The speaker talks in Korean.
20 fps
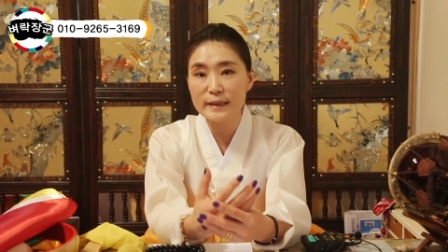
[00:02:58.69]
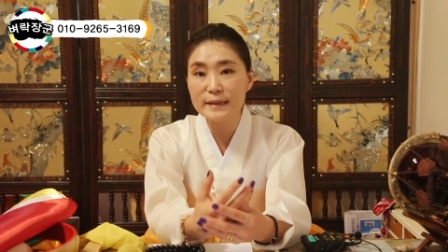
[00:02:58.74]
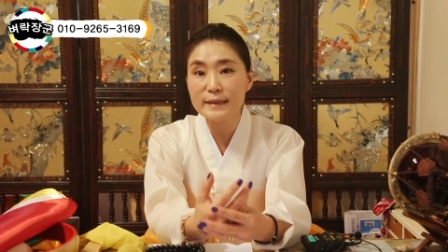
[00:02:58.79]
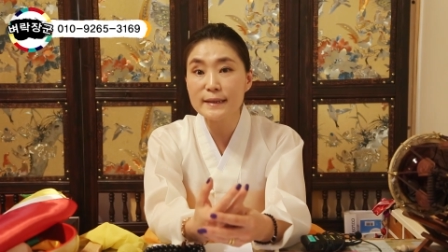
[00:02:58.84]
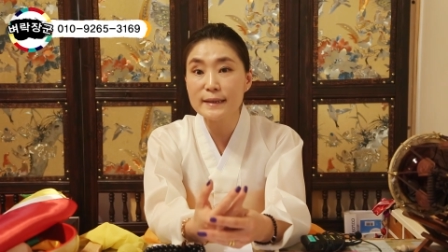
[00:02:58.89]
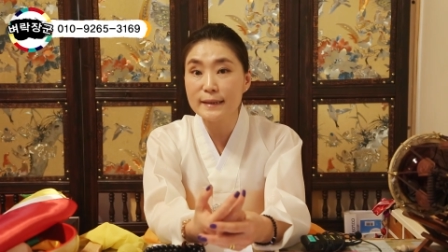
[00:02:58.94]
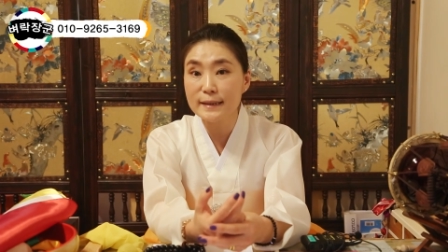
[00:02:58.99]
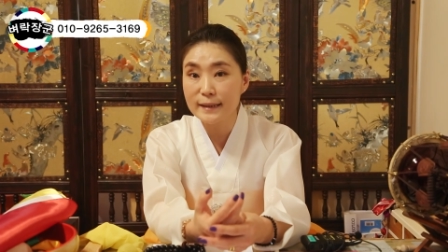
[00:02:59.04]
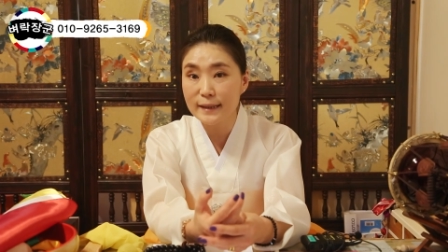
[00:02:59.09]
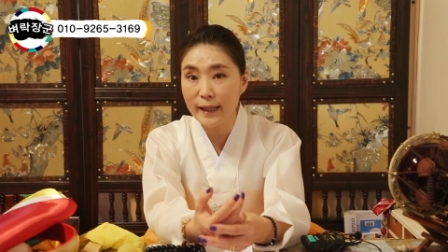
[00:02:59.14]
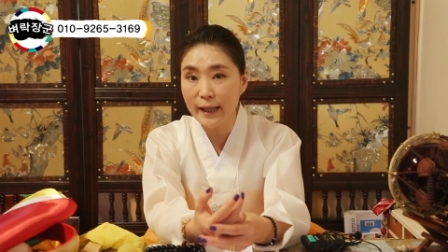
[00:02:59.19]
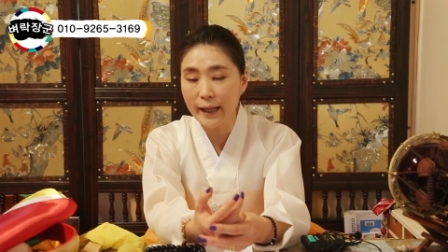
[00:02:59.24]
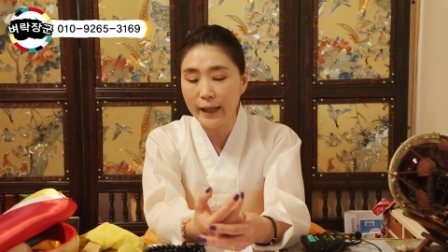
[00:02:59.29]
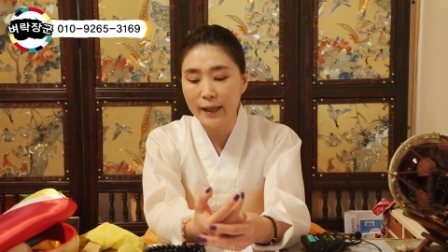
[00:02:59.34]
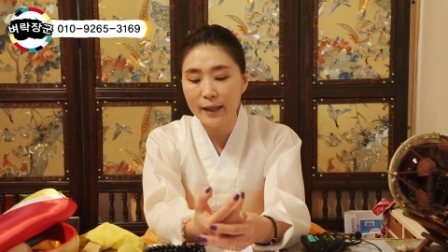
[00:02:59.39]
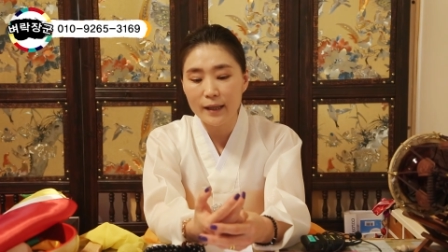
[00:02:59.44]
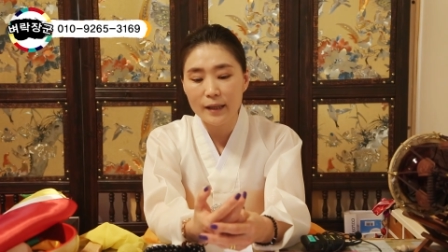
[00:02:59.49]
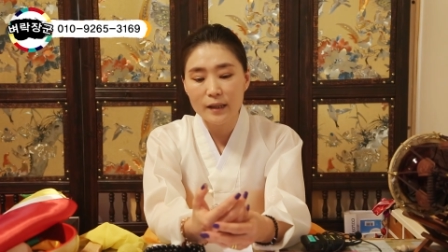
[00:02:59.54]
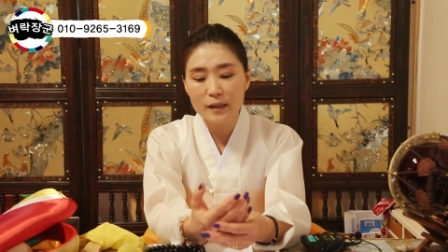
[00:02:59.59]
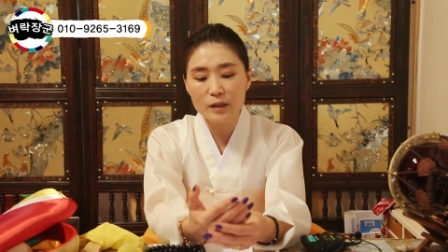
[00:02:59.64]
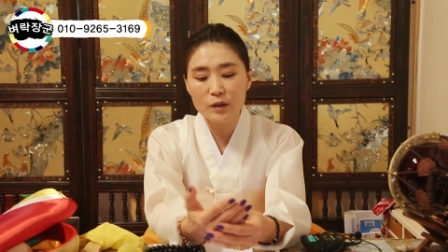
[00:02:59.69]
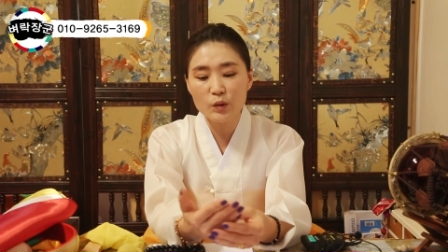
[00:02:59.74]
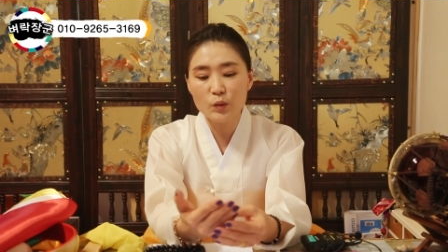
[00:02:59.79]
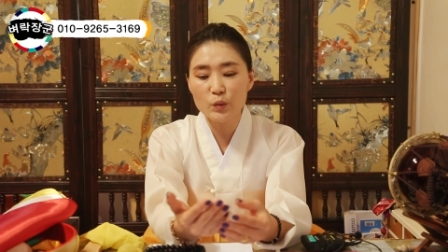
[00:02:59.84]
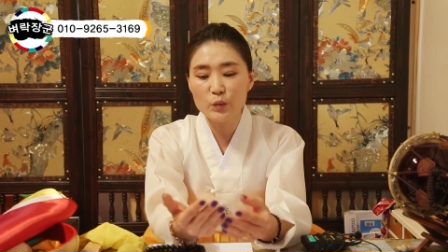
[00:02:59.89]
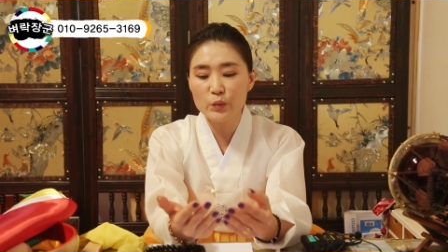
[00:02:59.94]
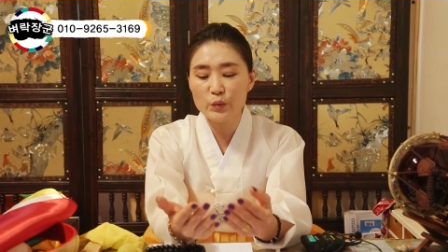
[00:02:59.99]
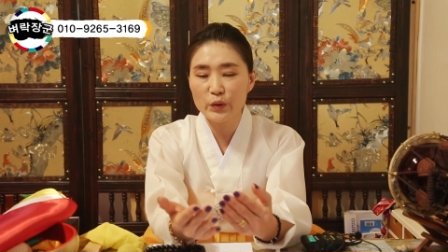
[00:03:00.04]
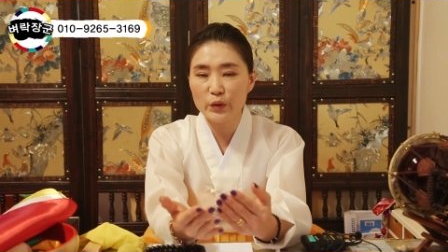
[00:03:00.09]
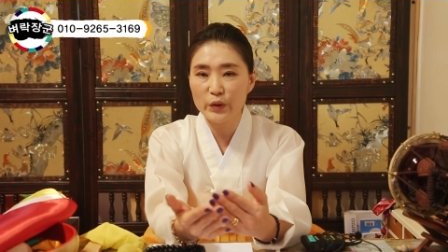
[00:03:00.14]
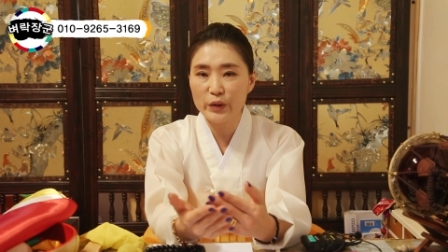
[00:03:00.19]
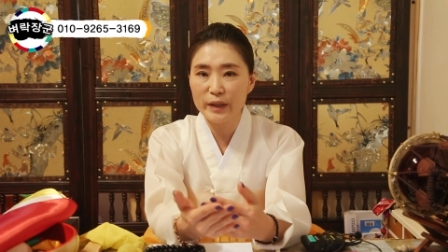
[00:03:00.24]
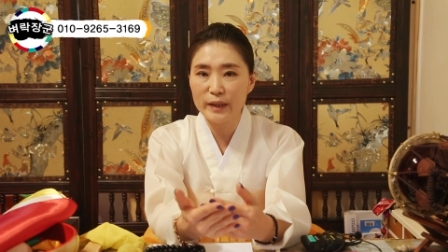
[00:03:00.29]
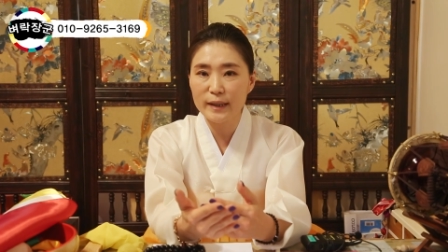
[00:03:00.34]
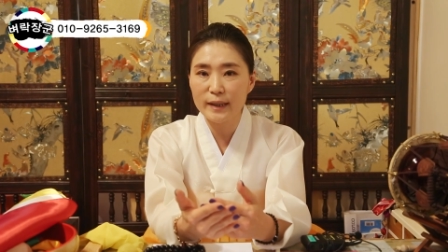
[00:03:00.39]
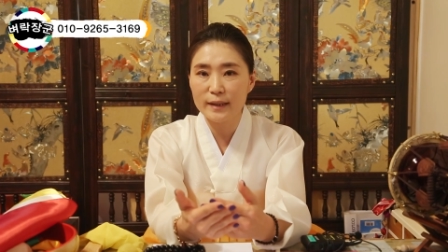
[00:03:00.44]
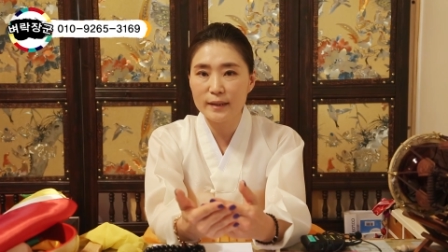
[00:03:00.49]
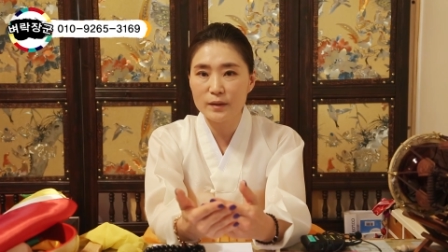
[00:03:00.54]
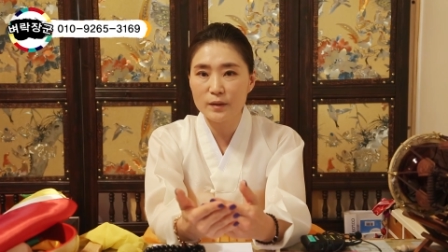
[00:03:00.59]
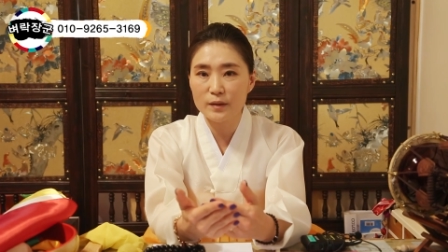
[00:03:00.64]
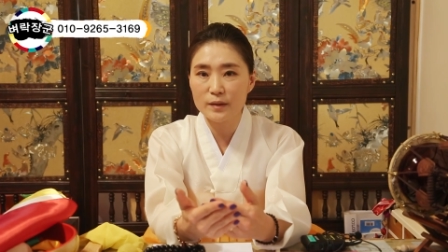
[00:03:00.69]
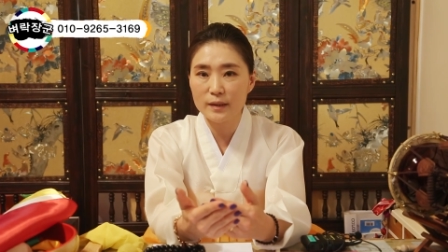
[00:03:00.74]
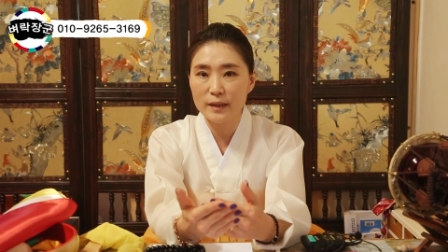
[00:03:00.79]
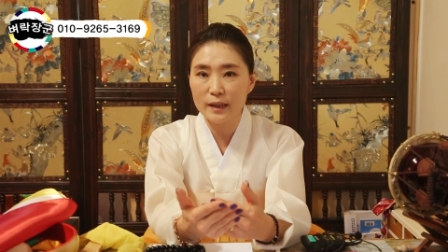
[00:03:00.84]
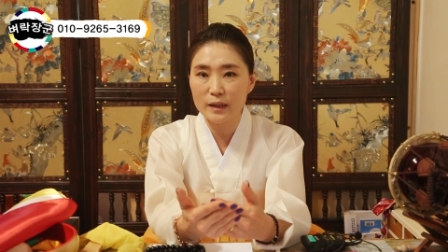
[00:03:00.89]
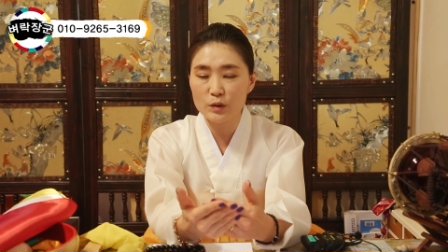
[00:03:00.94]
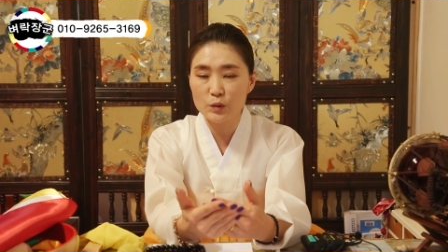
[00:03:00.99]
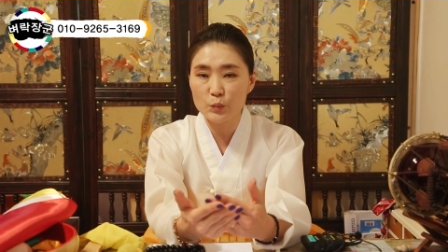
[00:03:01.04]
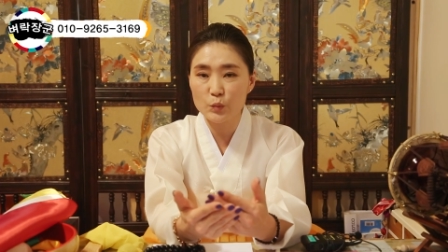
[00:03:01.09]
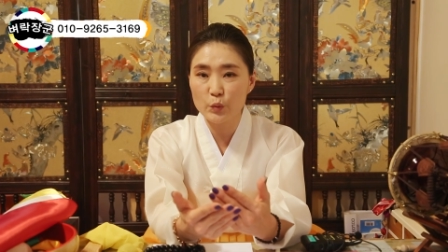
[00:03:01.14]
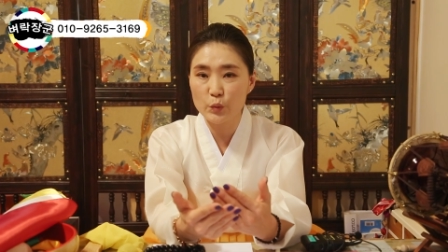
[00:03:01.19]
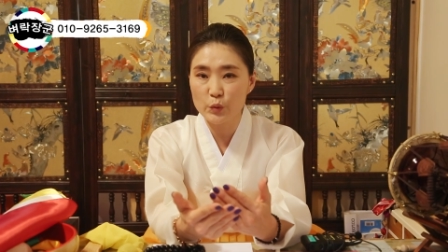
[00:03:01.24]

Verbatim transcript: 있을 때 그런 것도 여행 가는 거를 내가 좀